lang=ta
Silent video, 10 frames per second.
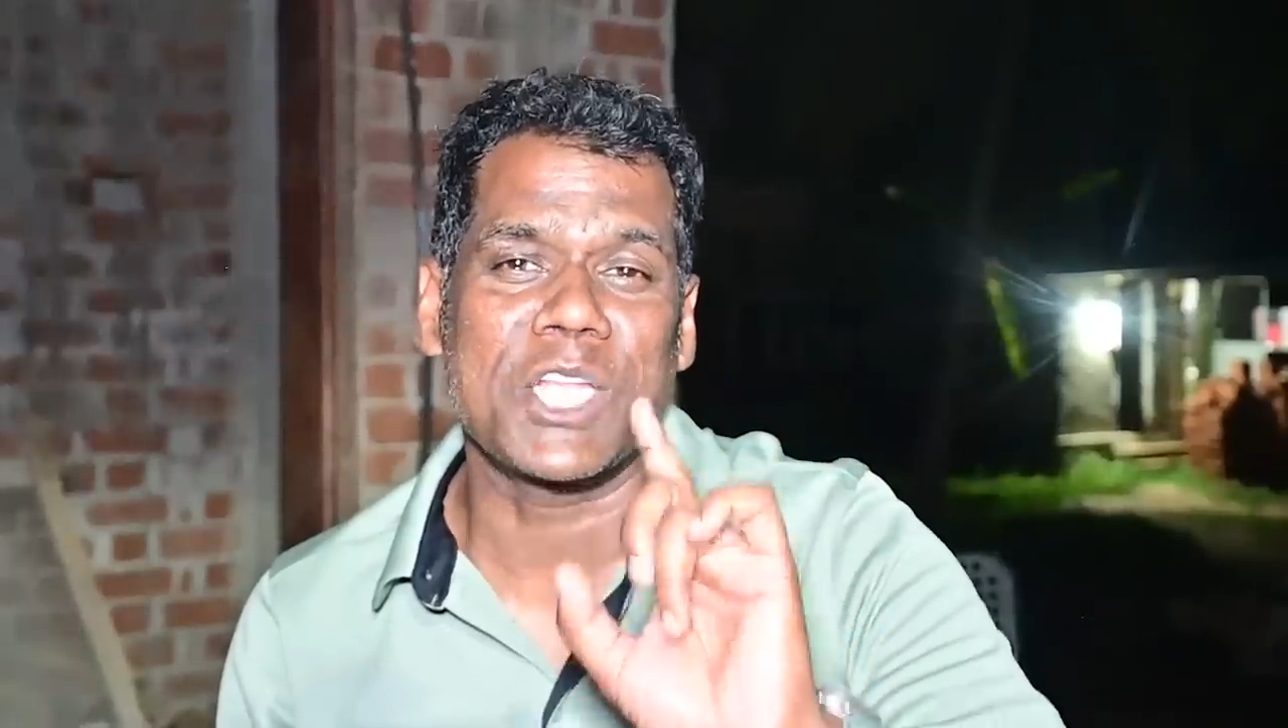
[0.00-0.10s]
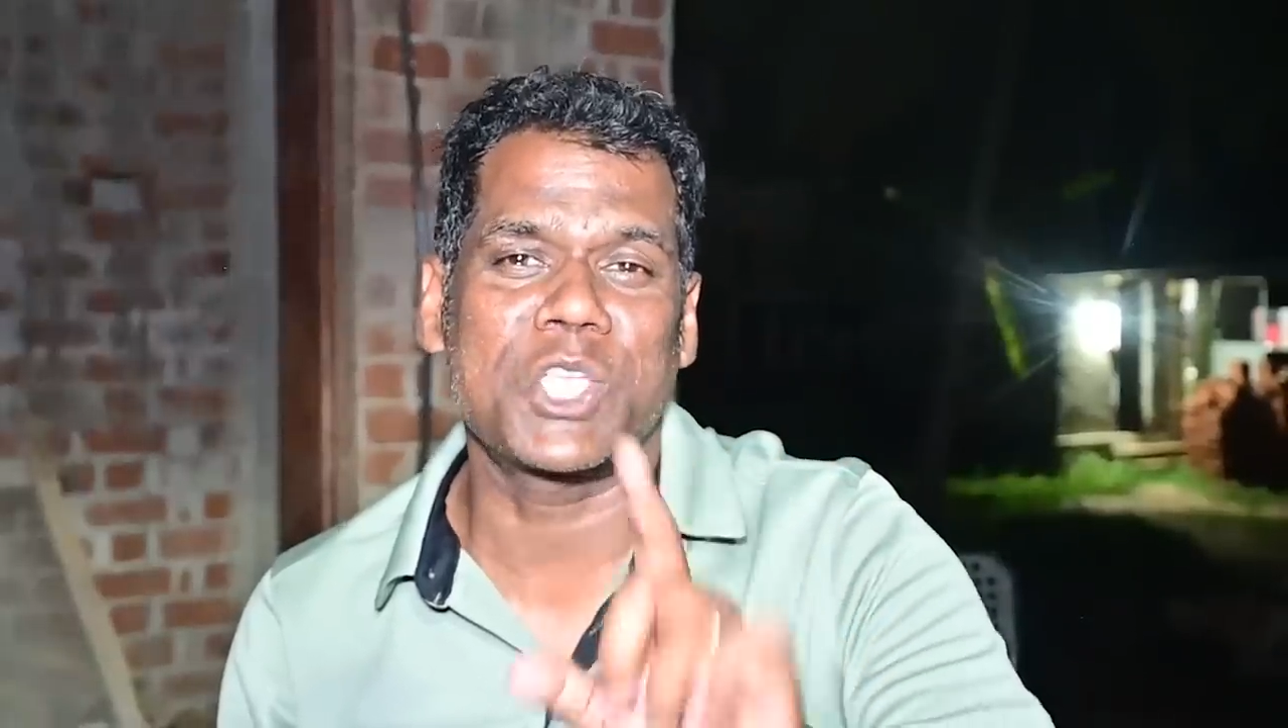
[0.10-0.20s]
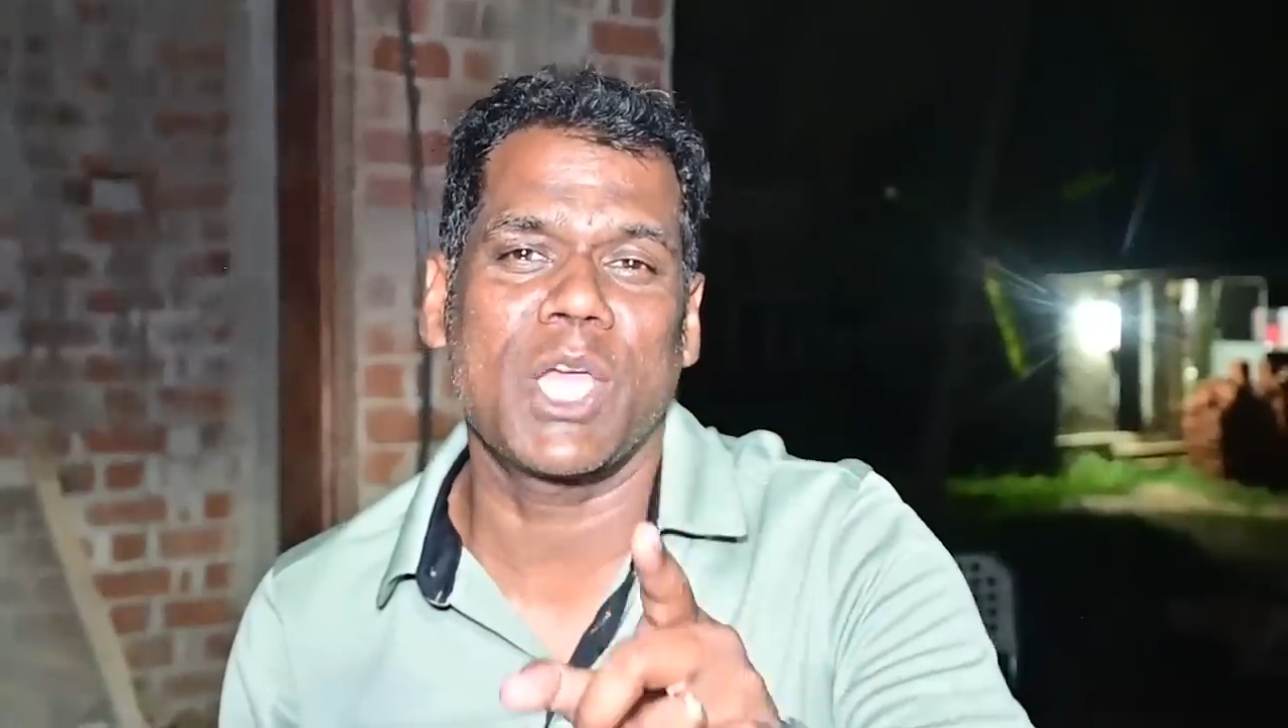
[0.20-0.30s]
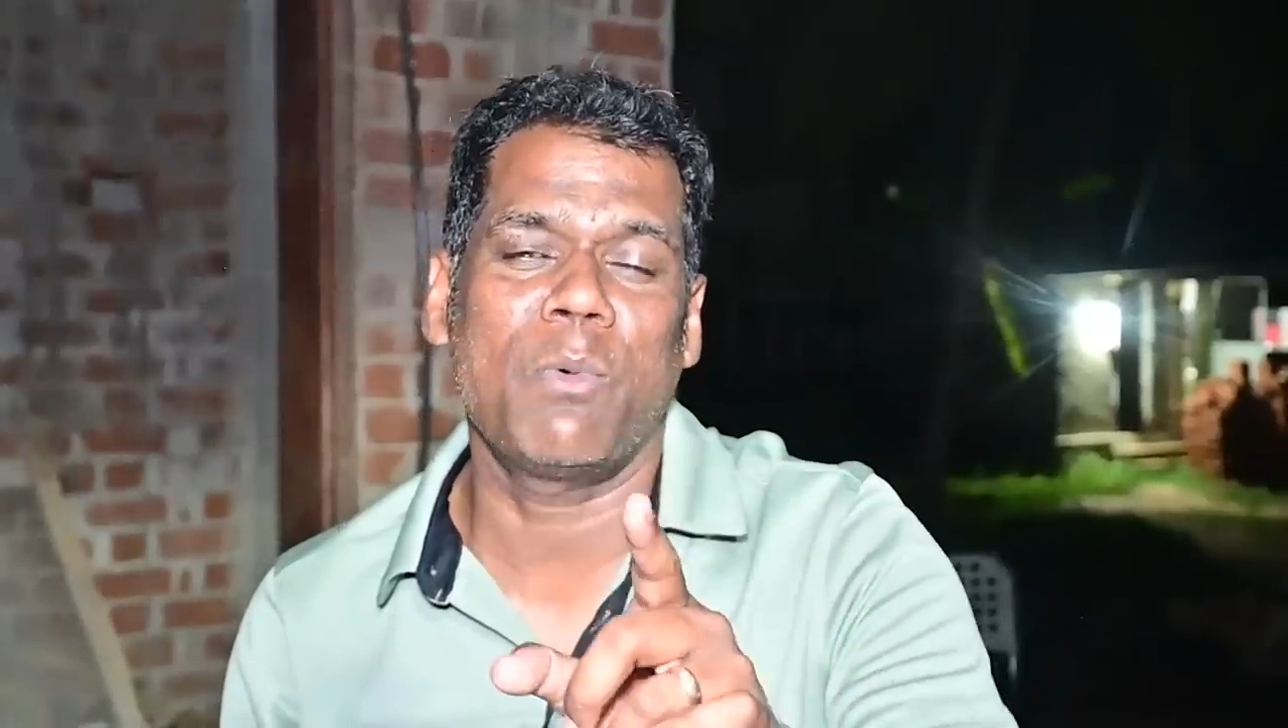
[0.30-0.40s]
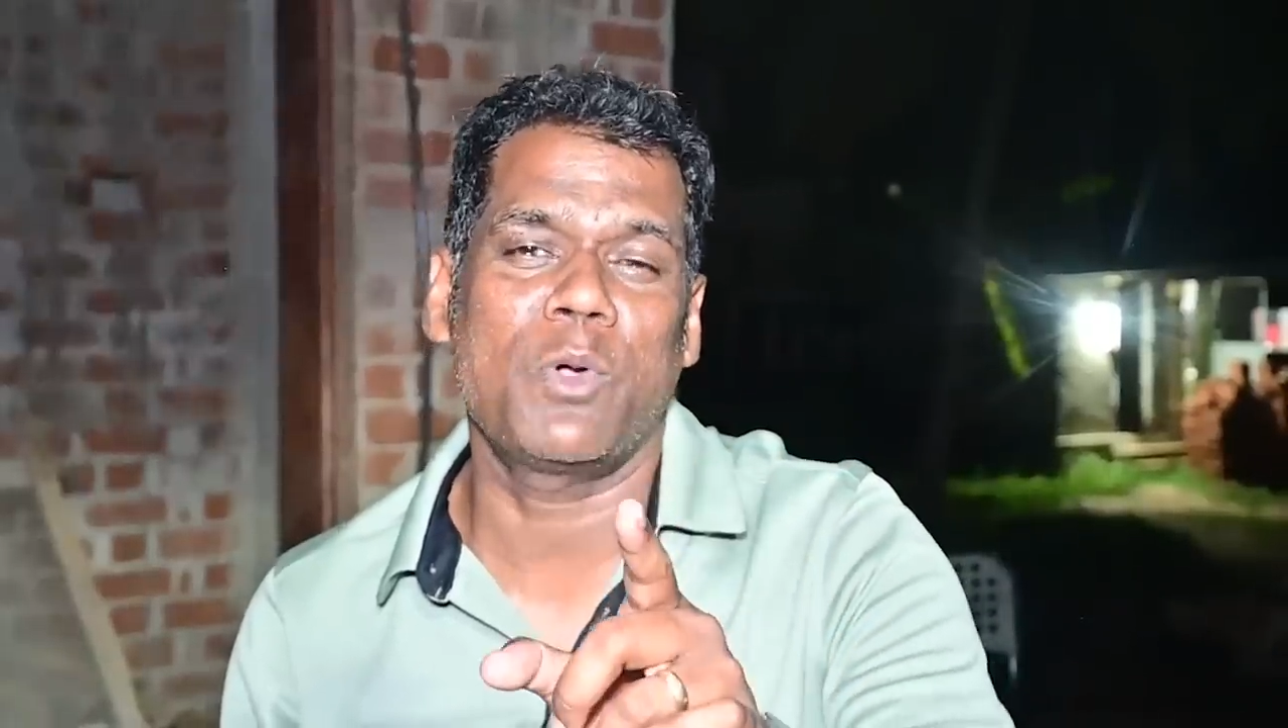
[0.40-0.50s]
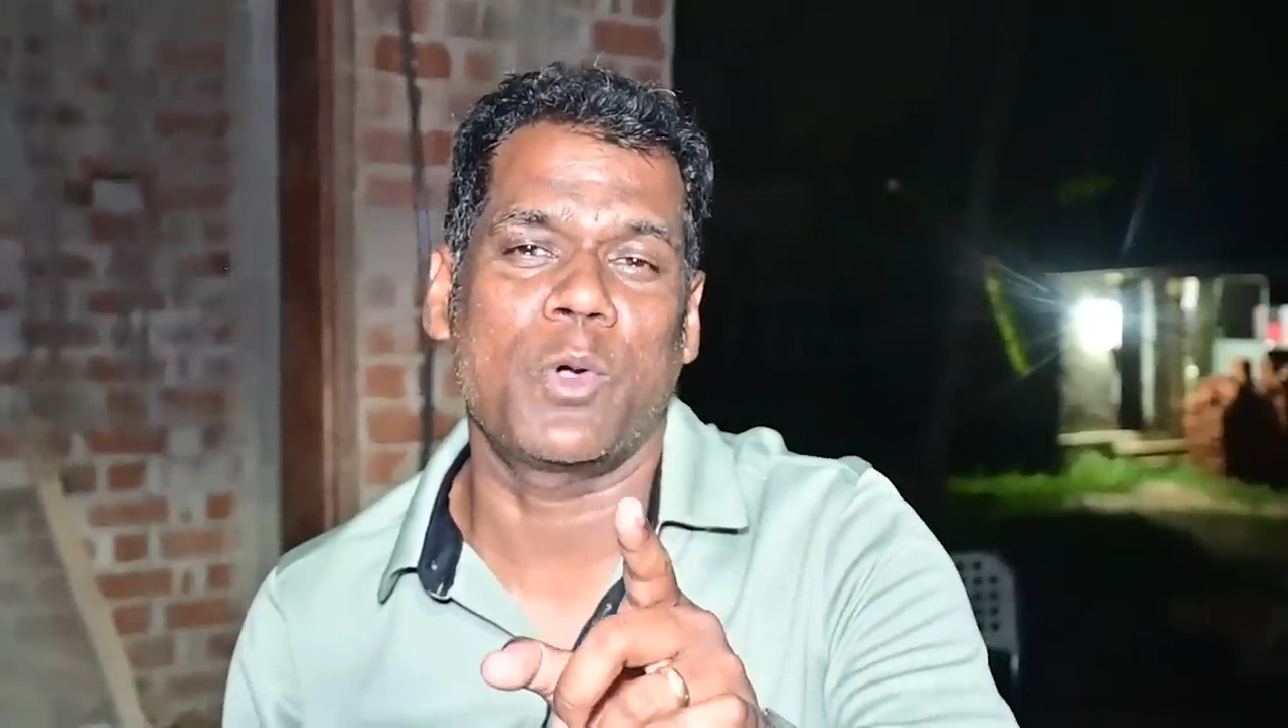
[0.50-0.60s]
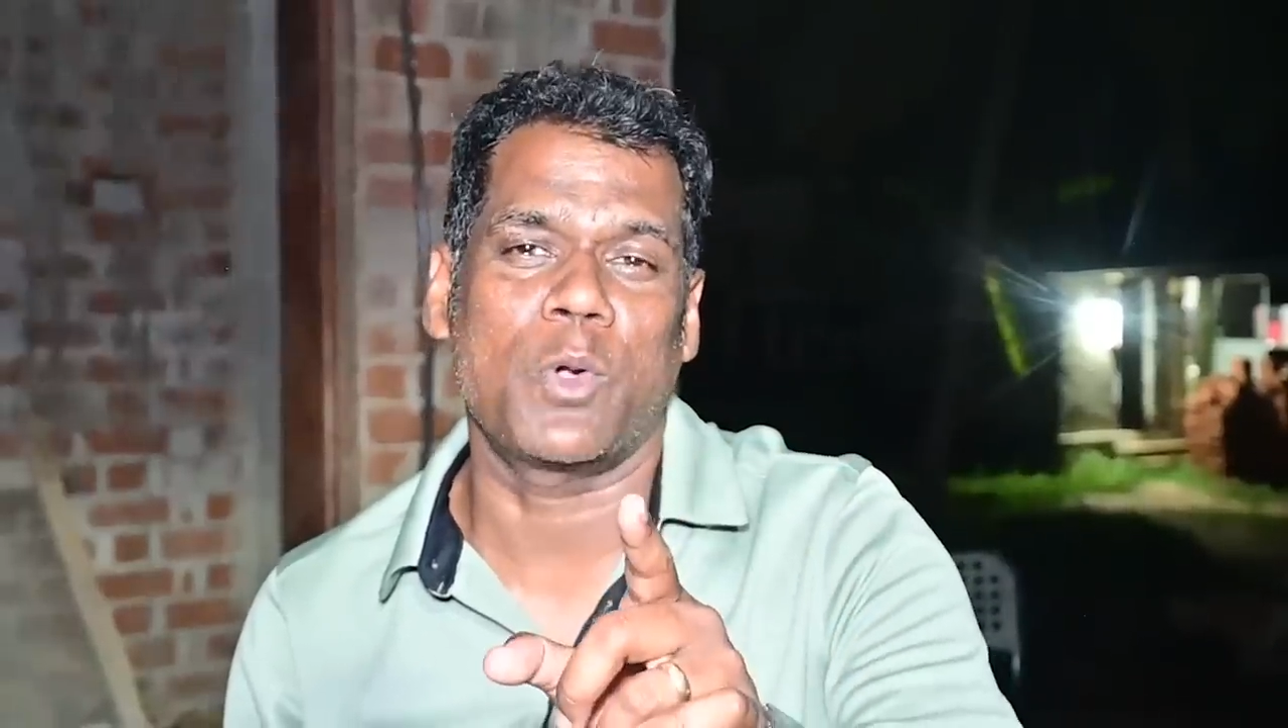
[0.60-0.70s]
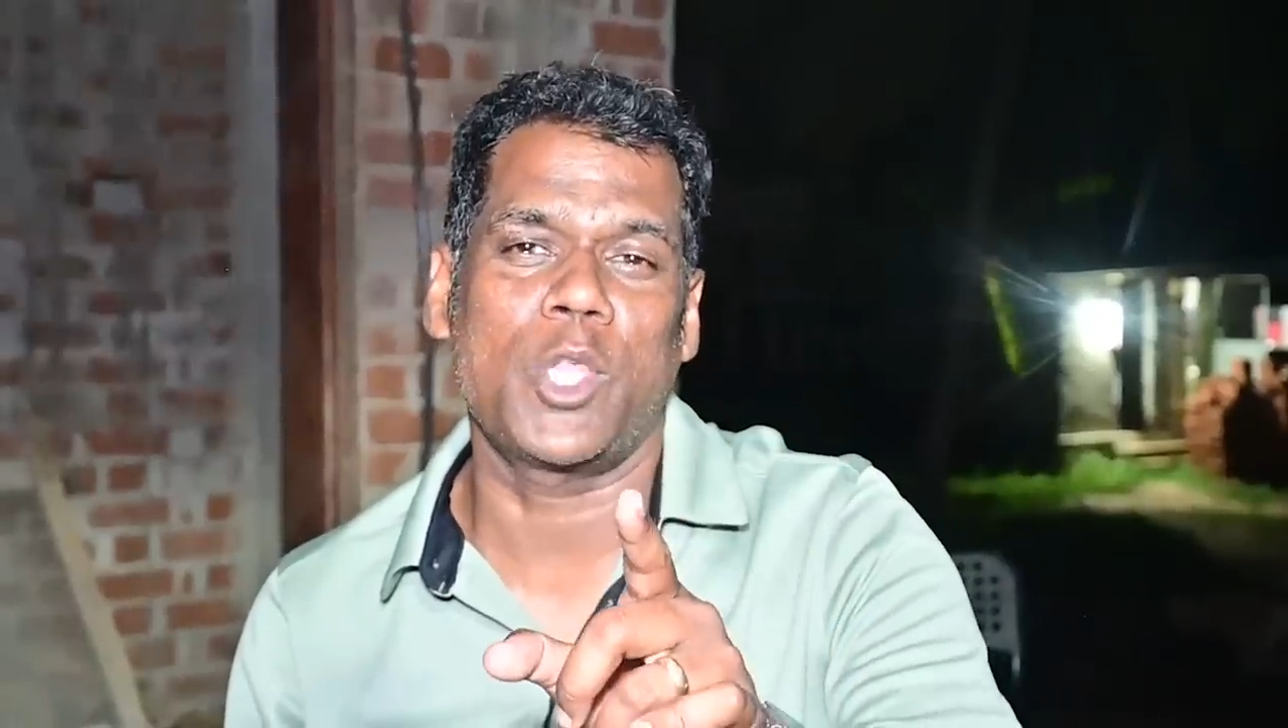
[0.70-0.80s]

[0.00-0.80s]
ரஷ்யாவுக்கு